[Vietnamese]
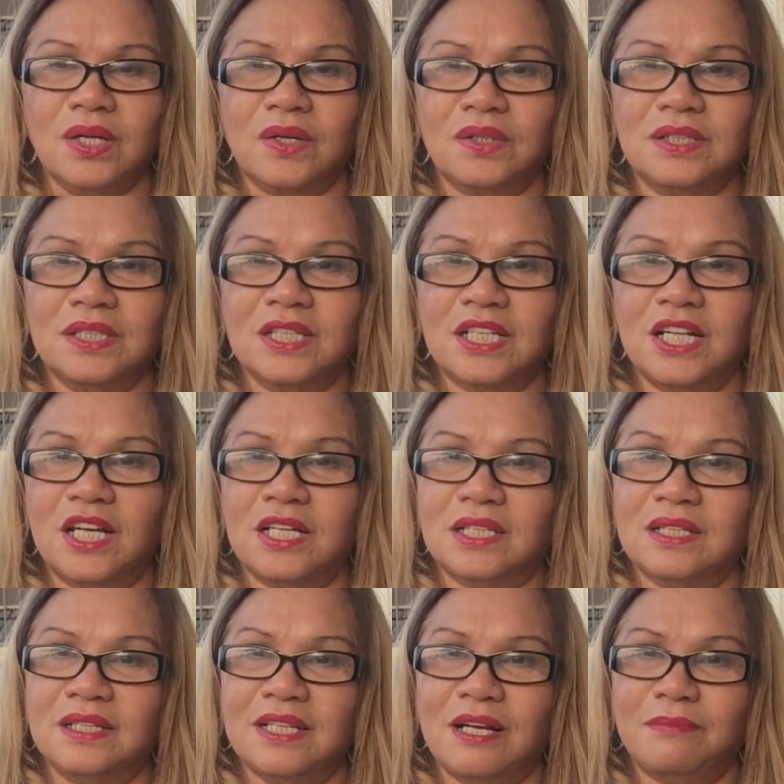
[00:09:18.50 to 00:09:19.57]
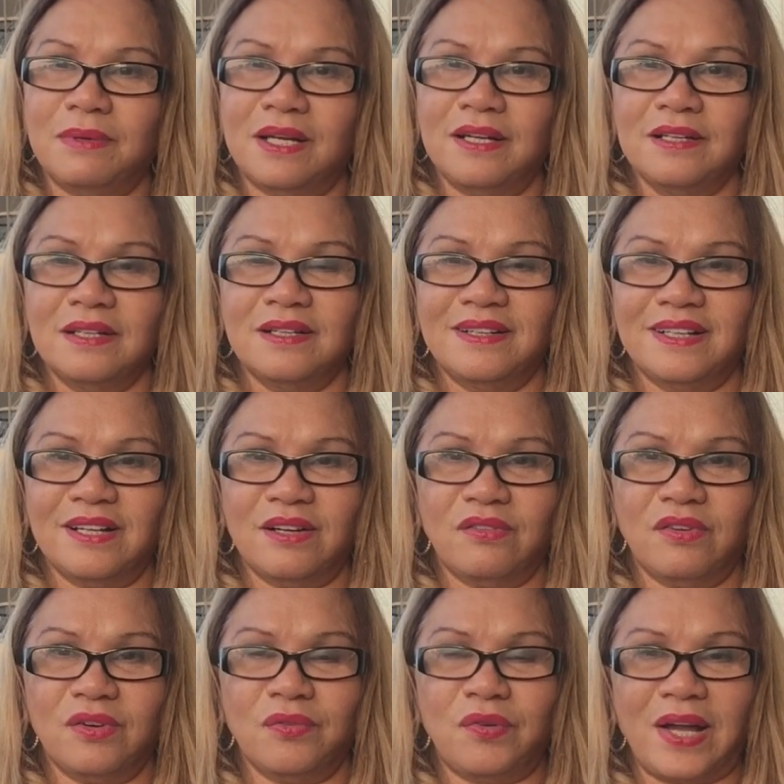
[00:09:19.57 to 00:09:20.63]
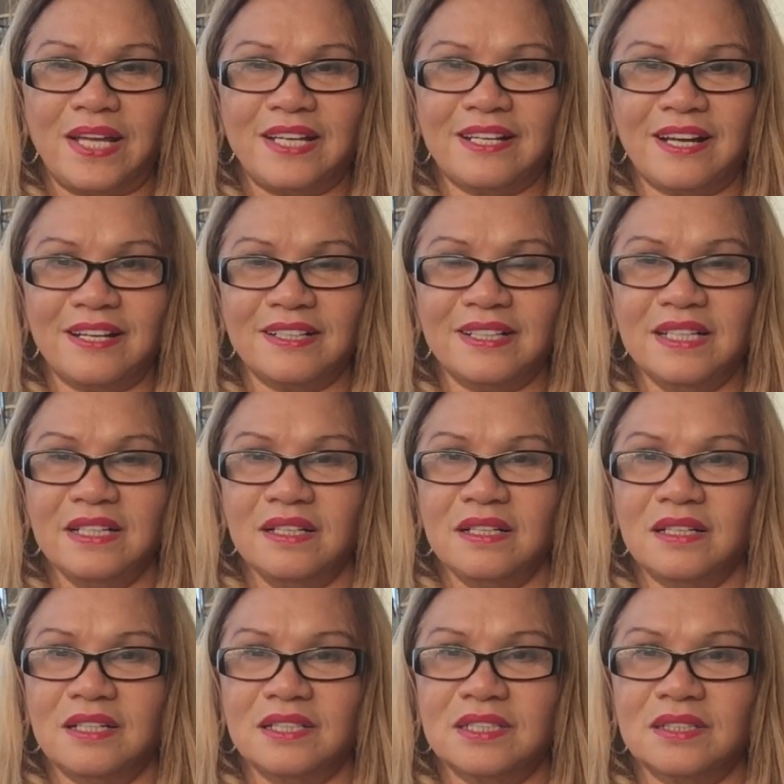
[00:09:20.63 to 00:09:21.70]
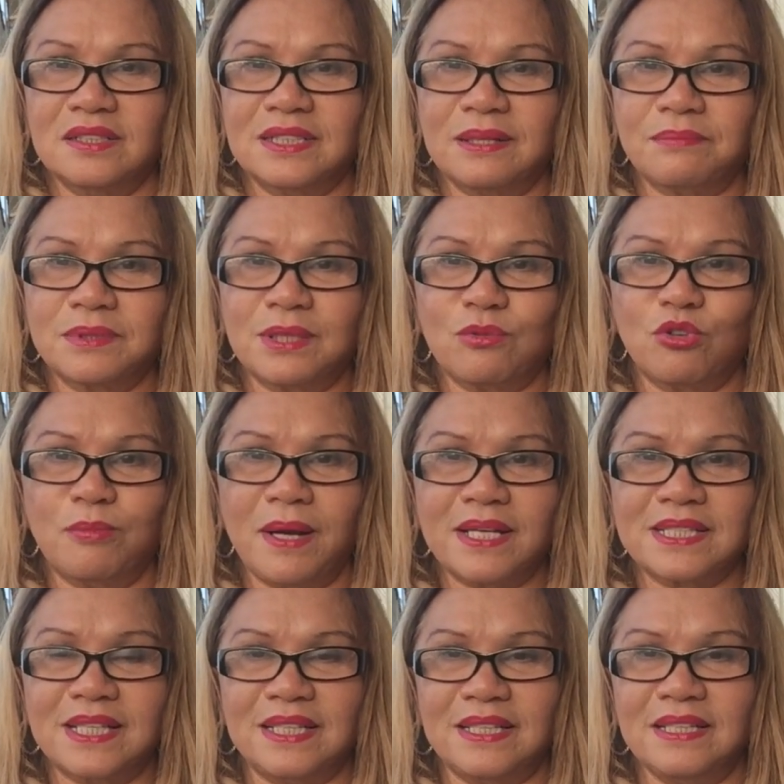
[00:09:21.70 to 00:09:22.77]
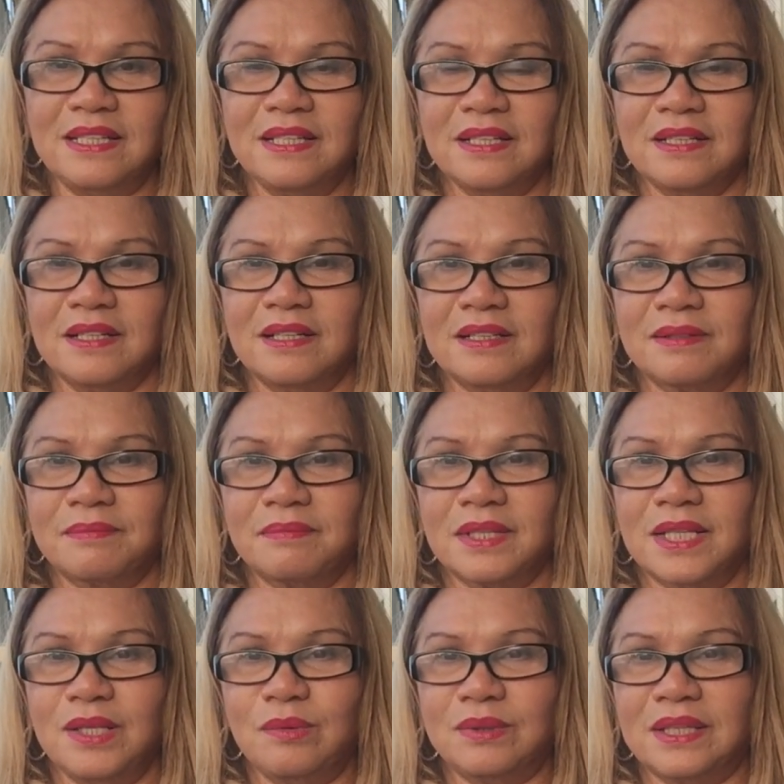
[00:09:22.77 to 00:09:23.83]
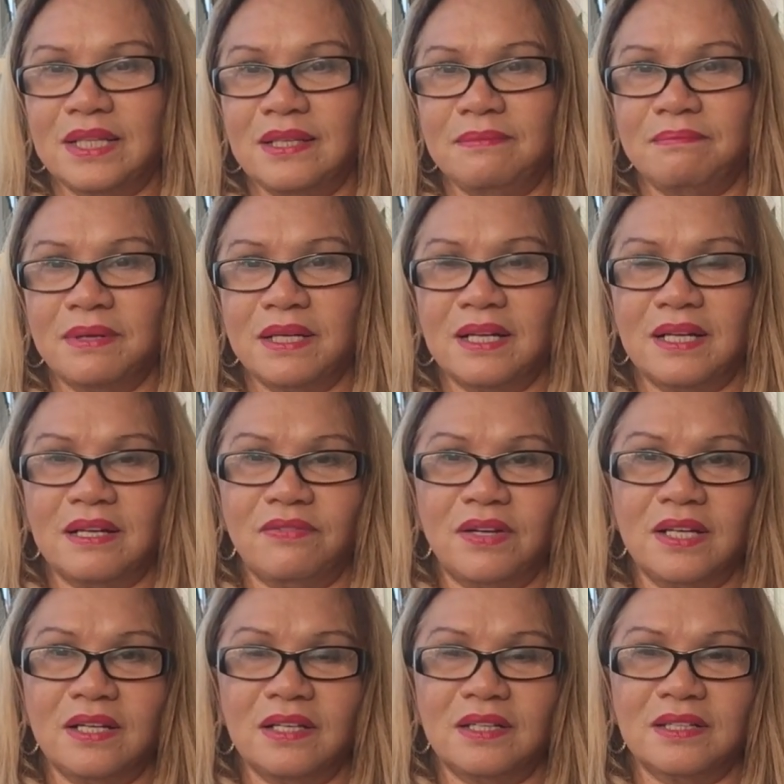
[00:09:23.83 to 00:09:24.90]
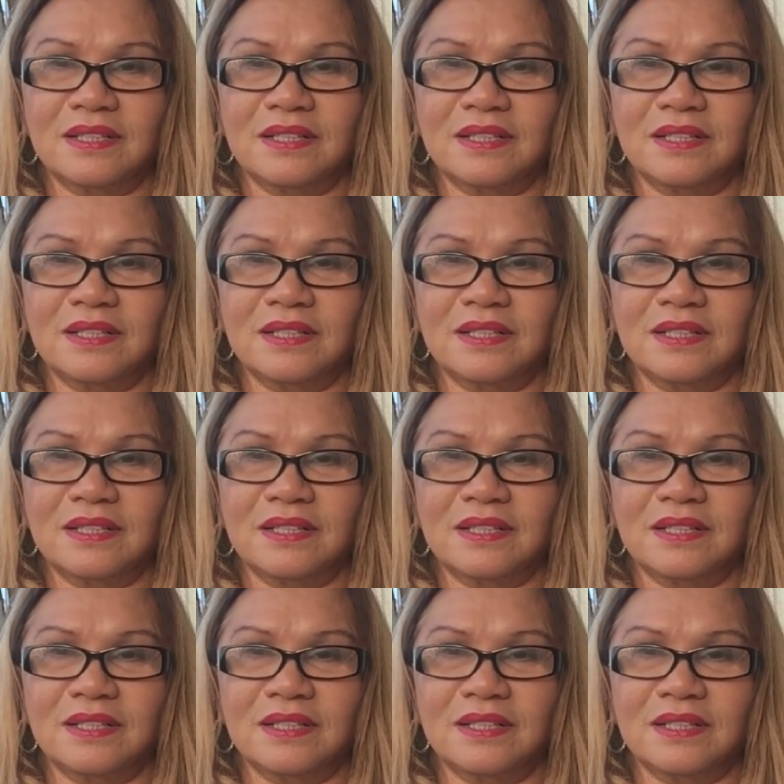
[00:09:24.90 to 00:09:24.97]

còn những người nào mà ờ, phải cần ờ, sự chăm sóc của bác sĩ ờ, yếu tim hay là phải